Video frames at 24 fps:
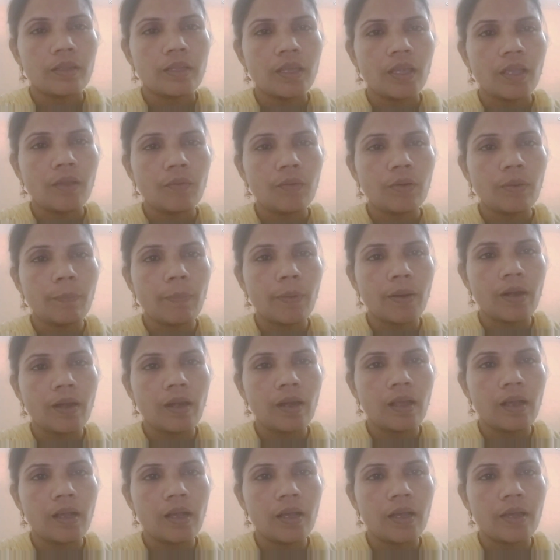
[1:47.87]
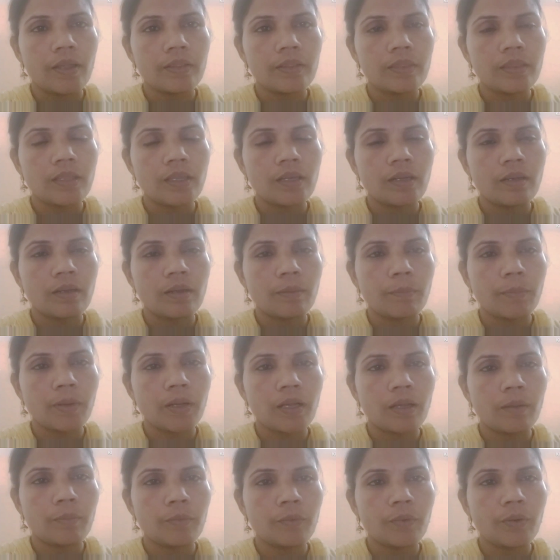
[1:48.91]
దేవుని పట్ల అంత
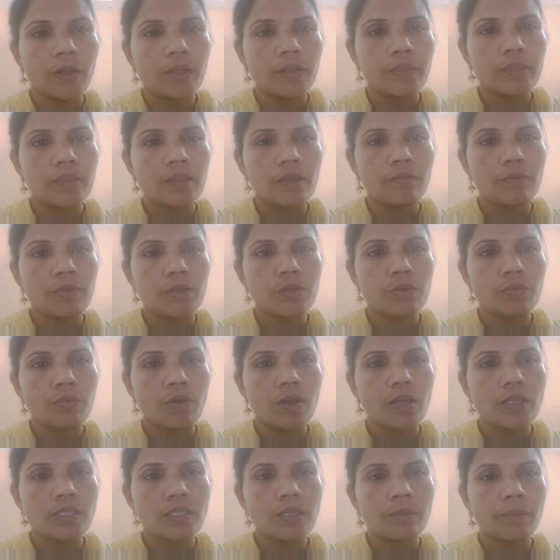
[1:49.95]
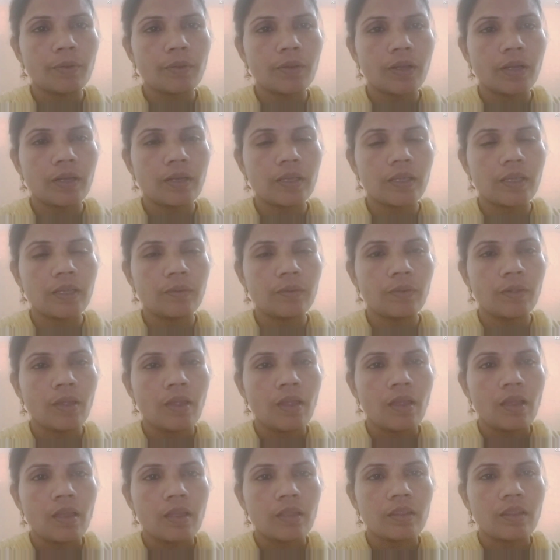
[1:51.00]
నమ్మకము అంత విశ్వాసము కలిగి
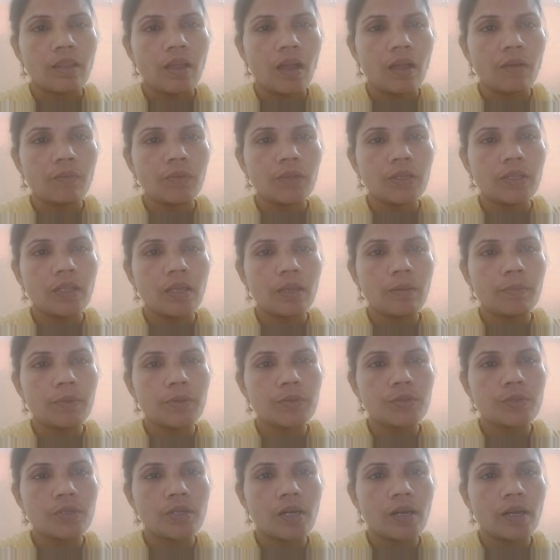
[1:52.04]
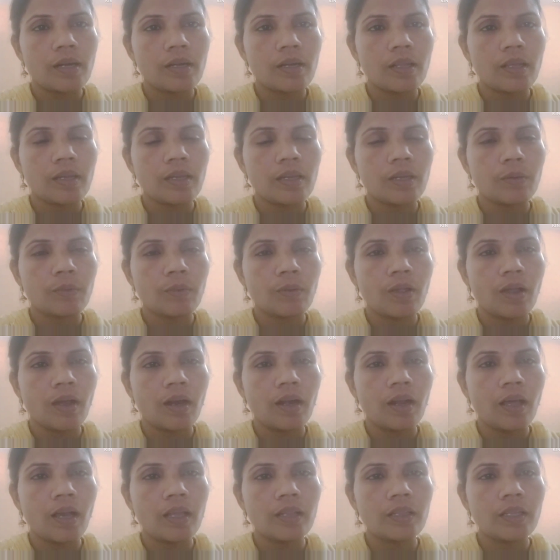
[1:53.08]
దావేదేమంటున్నాడంటే నేను
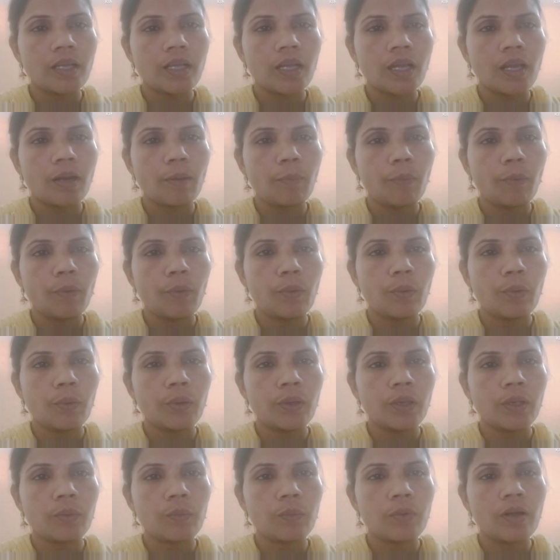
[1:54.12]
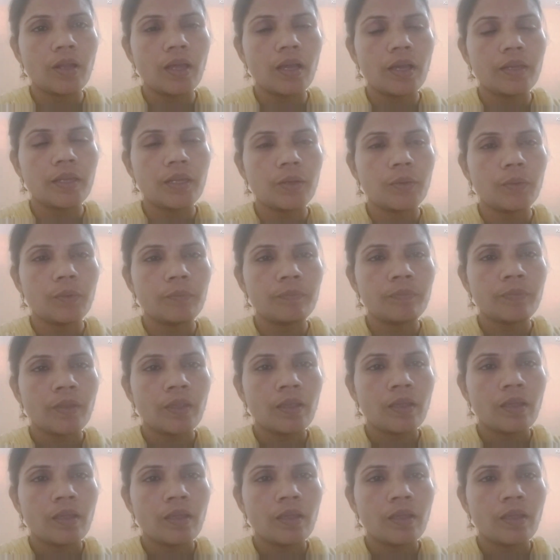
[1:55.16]
గాఢాంధకారపు గుండా నేను